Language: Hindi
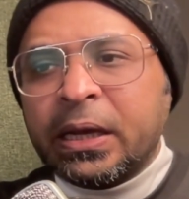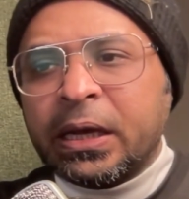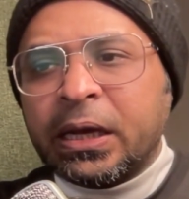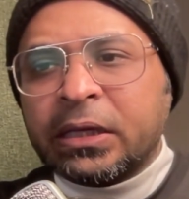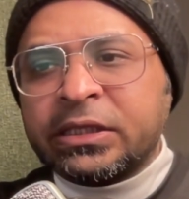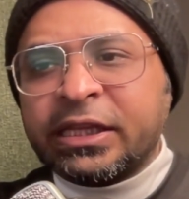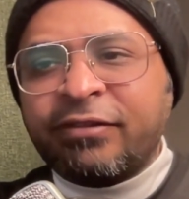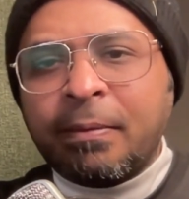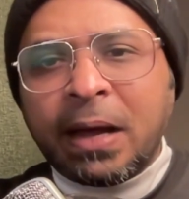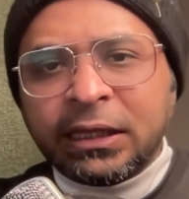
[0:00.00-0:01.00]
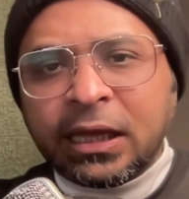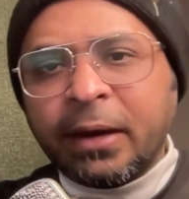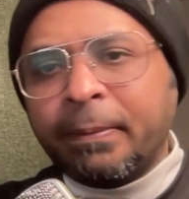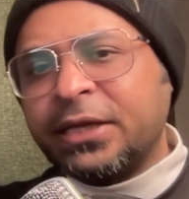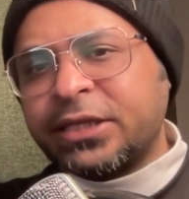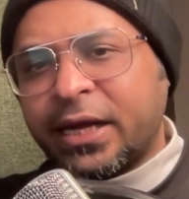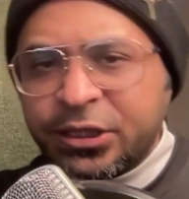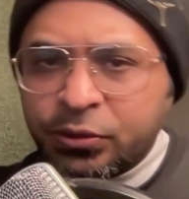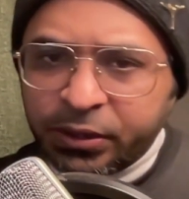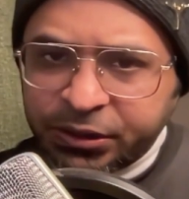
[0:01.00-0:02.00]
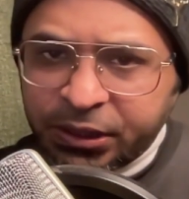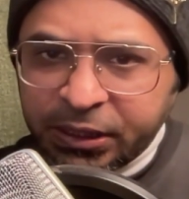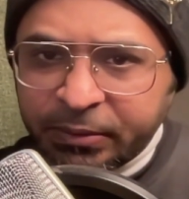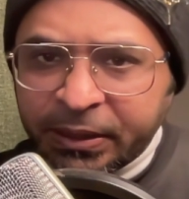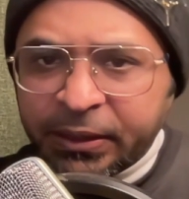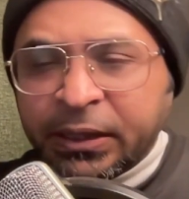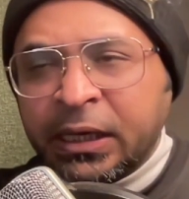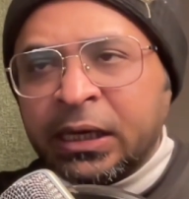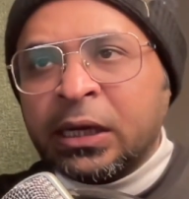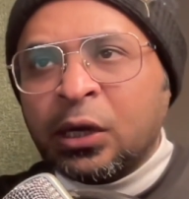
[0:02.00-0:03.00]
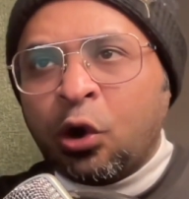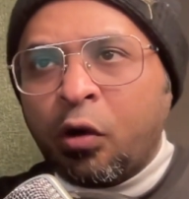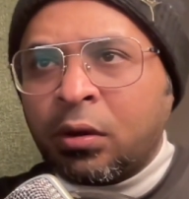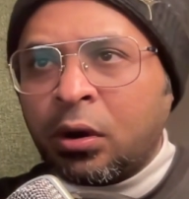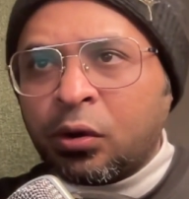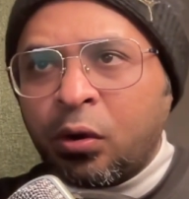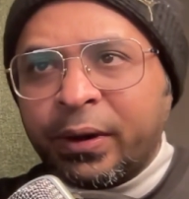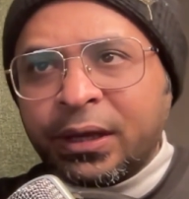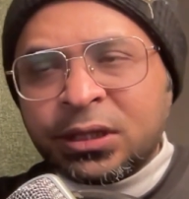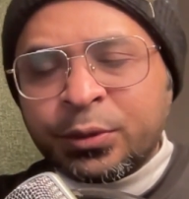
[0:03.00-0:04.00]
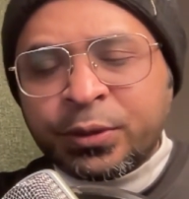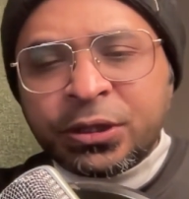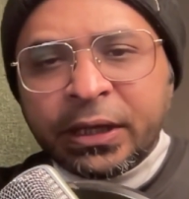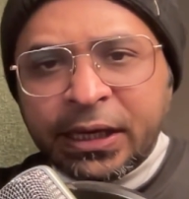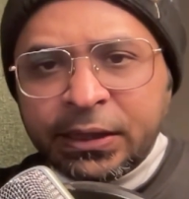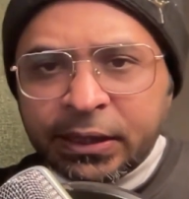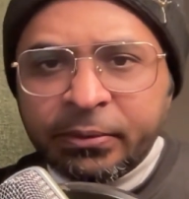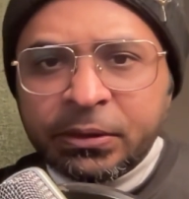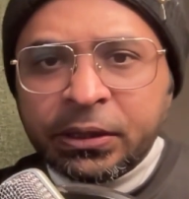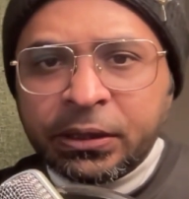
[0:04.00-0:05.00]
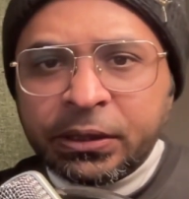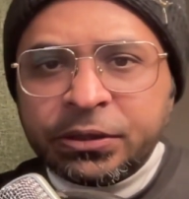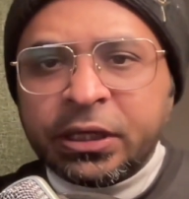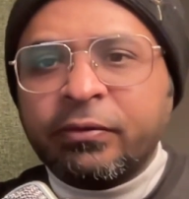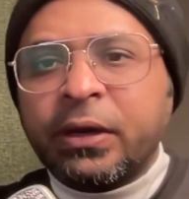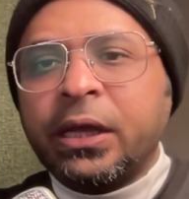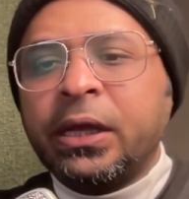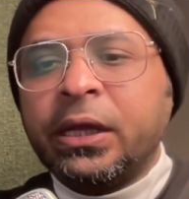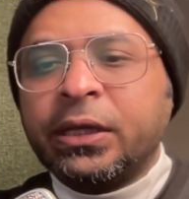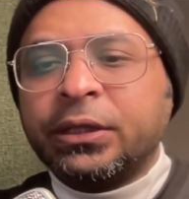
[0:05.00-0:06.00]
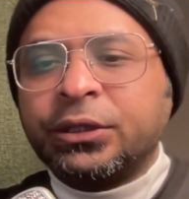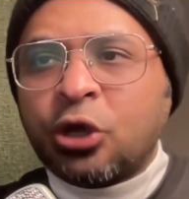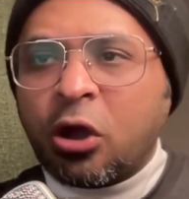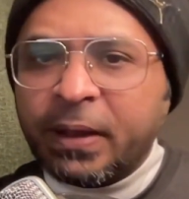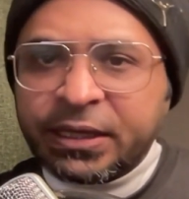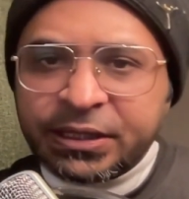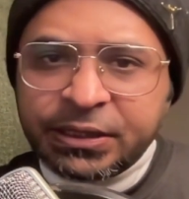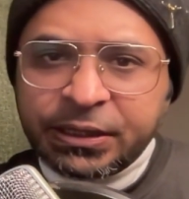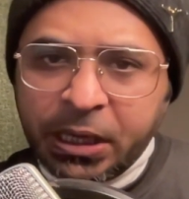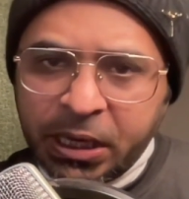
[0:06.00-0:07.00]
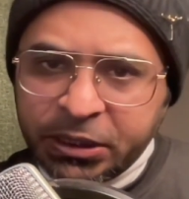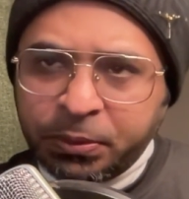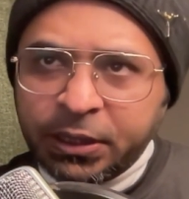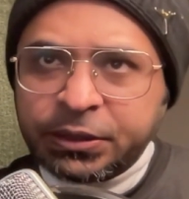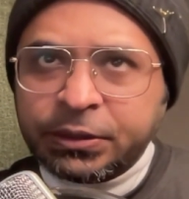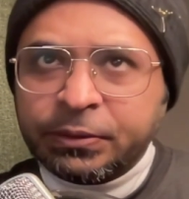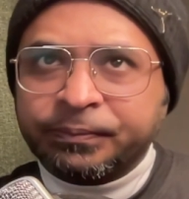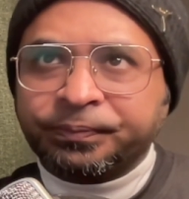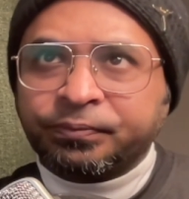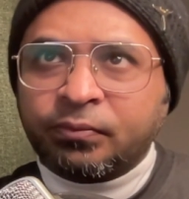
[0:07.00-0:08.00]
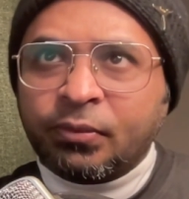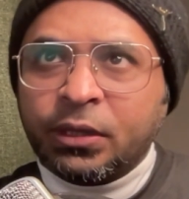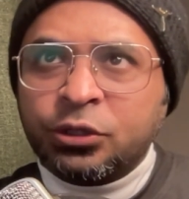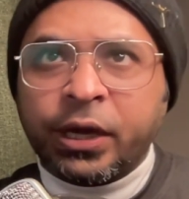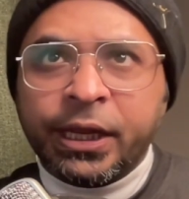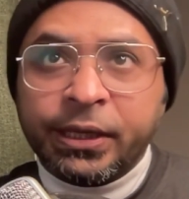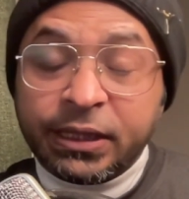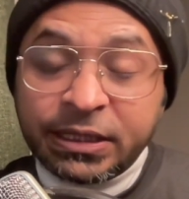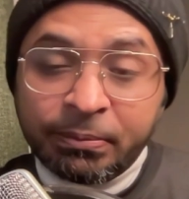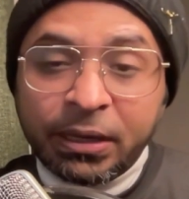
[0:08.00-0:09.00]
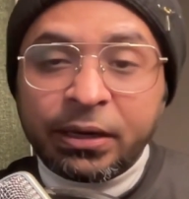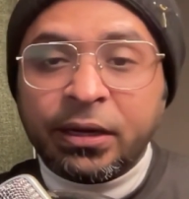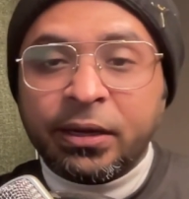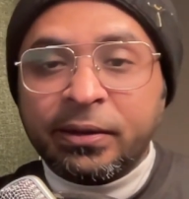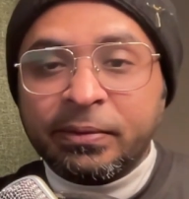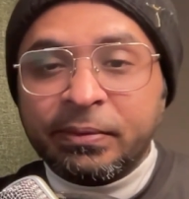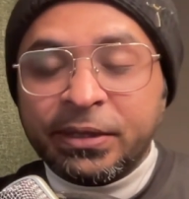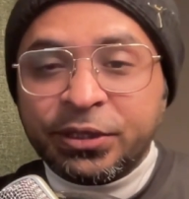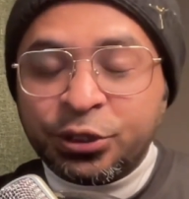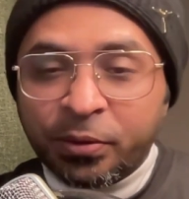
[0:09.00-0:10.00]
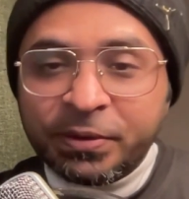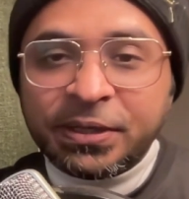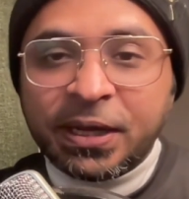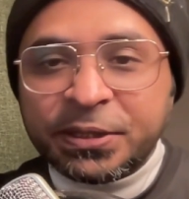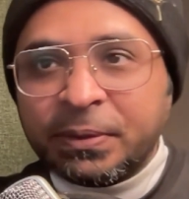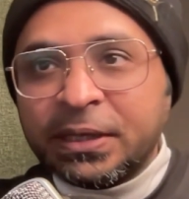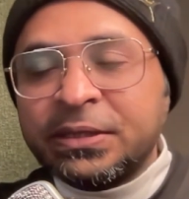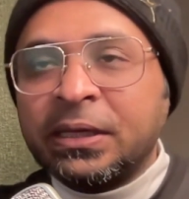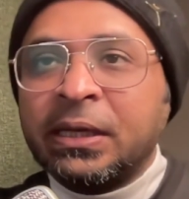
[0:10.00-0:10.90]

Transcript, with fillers: आ, सिर्फ हम बात कर रहे हैं पहले चाइनीज़ टूरिस्ट की यहाँ पे ओवरऑल कोविड की सिचुएशन देखी जाए अभी तक जनवरी चौबीस के आसपास सॉरी दिसंबर चौबीस के आसपास